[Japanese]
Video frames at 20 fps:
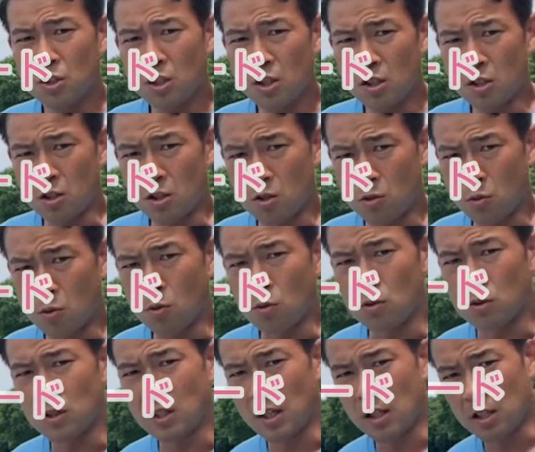心地と
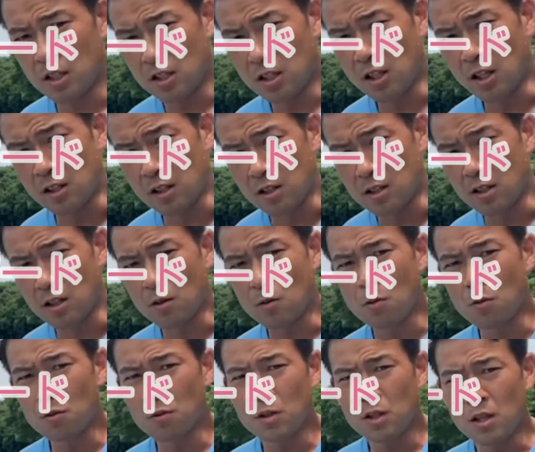接地点ですね、
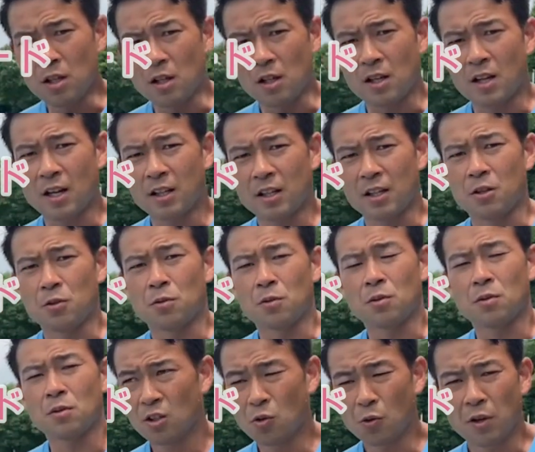ここにかなり
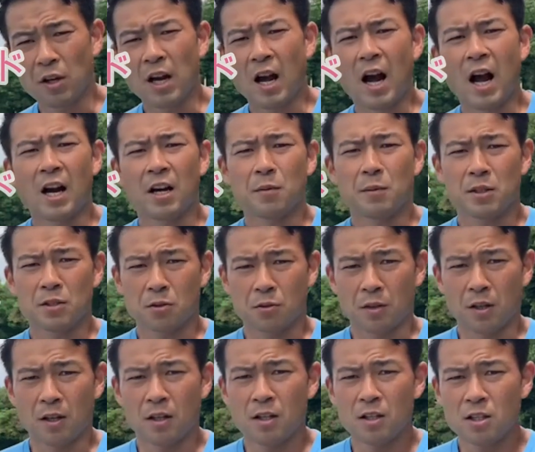の距離がありますよ
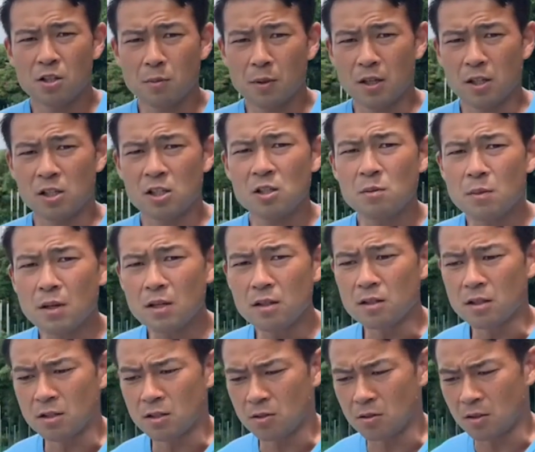ね。つまり地面
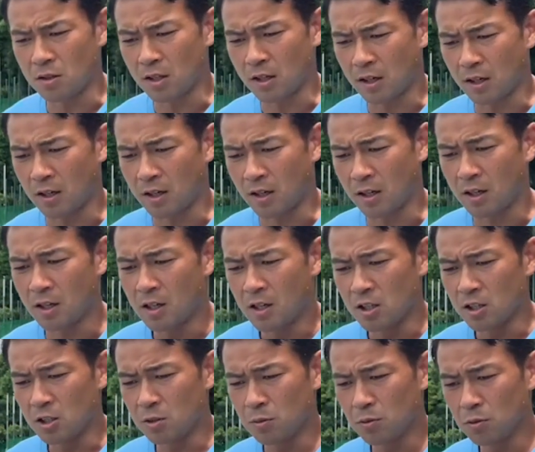についてから
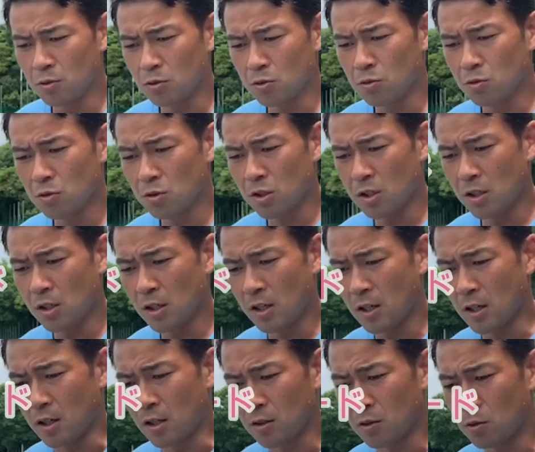自分の重心
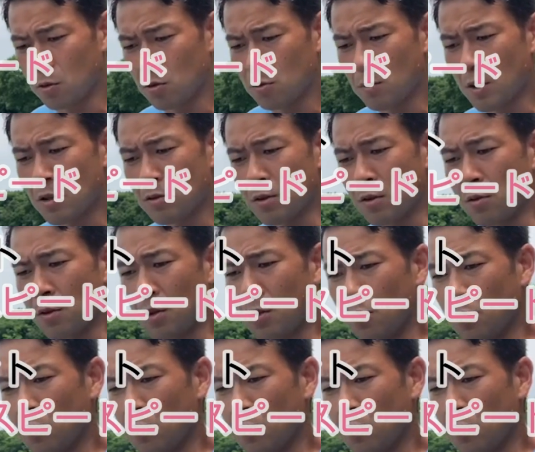がその真上を移